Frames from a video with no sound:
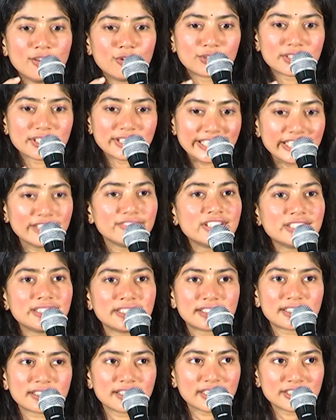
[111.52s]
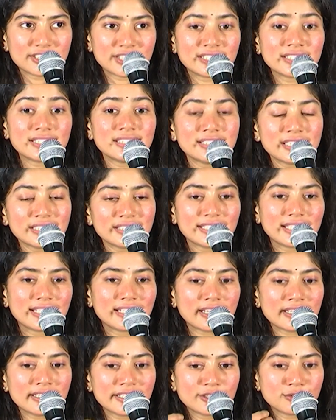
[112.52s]
ఒక ఈవెంట్గా జరిగింది ఇది
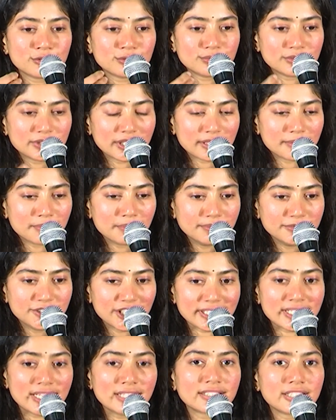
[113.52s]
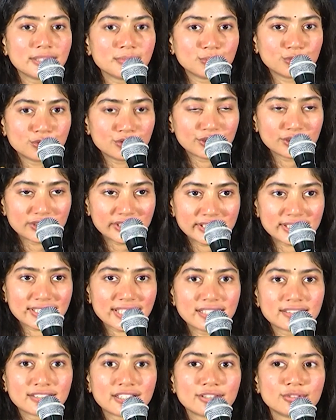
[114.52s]
ఎలా నేను జనాలకి ముందుకు
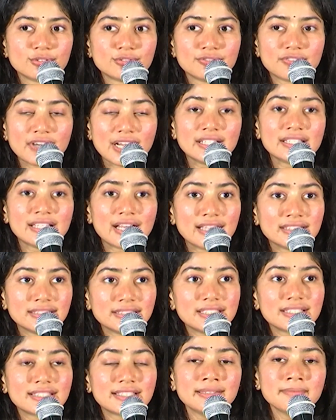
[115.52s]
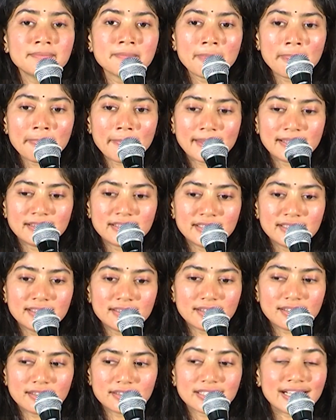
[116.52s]
తీసుకెళ్తాను వాళ్ళ అందరికీ ఇది
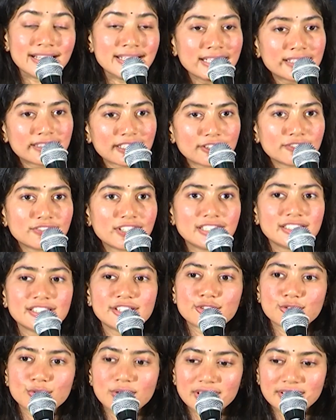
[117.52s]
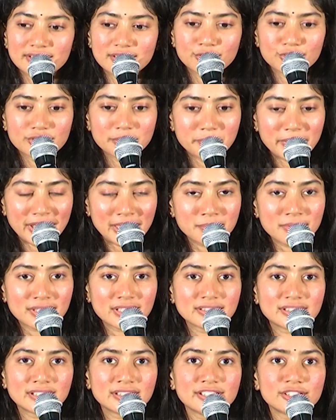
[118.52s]
కనెక్ట్ అవ్వాలి సో అట్లా ఒక ప్రేమ
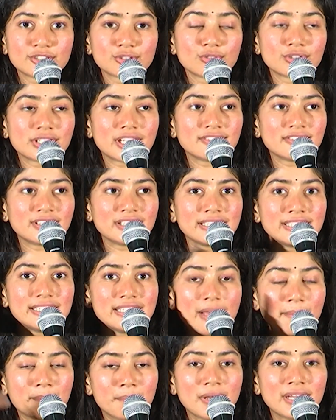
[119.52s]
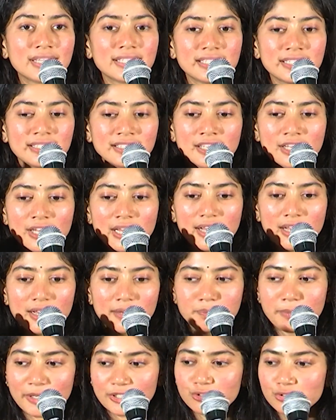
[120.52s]
కథ తీసుకురావాలి అమ్మాయి
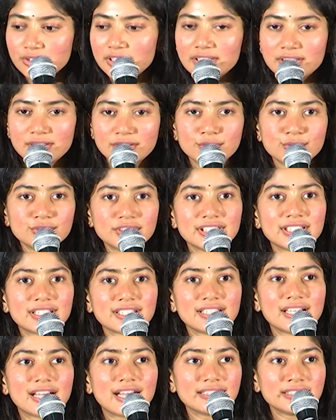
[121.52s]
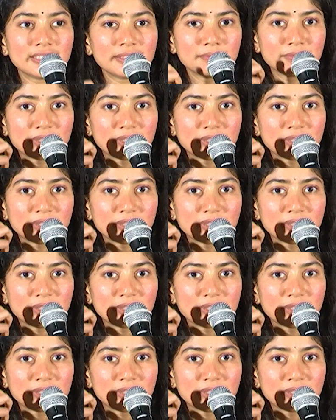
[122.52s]
పట్టుదల ఉంది కదా అది